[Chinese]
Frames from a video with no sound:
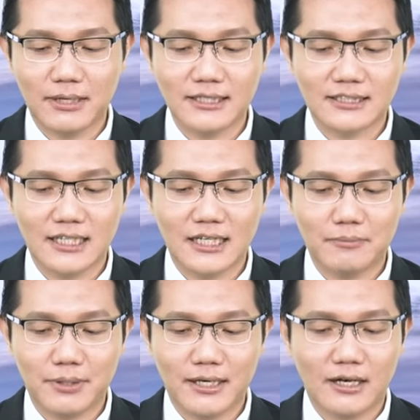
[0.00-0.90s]
MA 这一
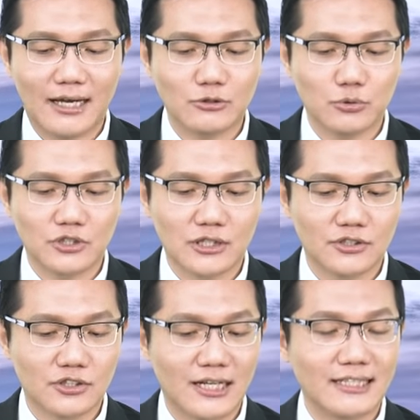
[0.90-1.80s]
边来做测
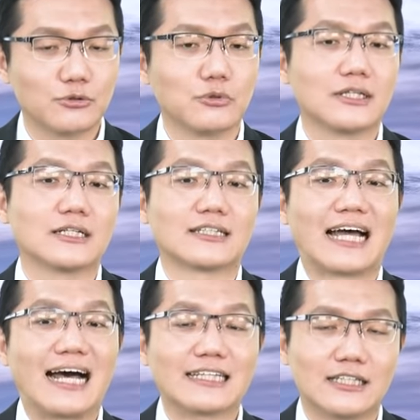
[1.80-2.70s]
试，来做一个
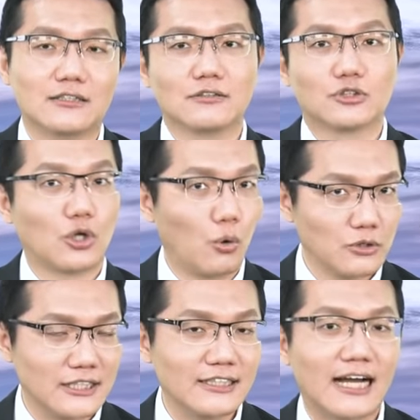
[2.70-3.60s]
打底、重
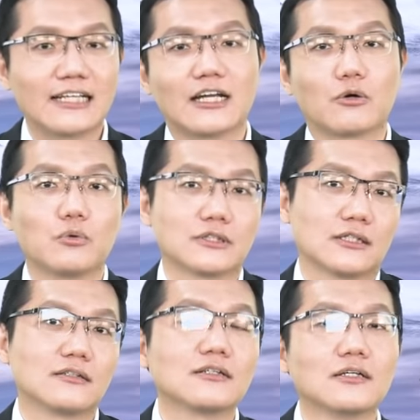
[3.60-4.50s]
新打底的过
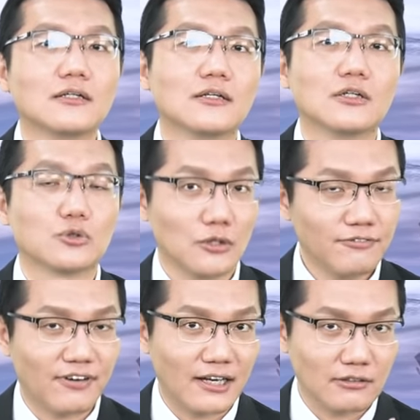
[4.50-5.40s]
程，所以
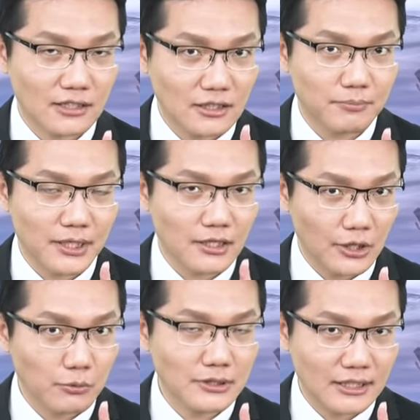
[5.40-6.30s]
反而要特别
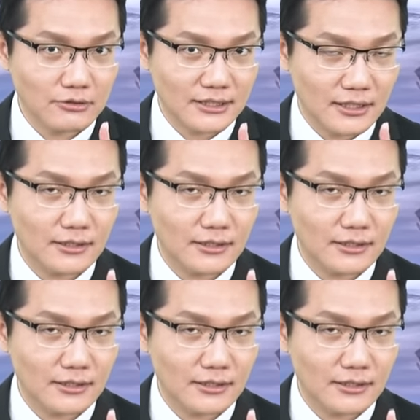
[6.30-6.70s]
留意到这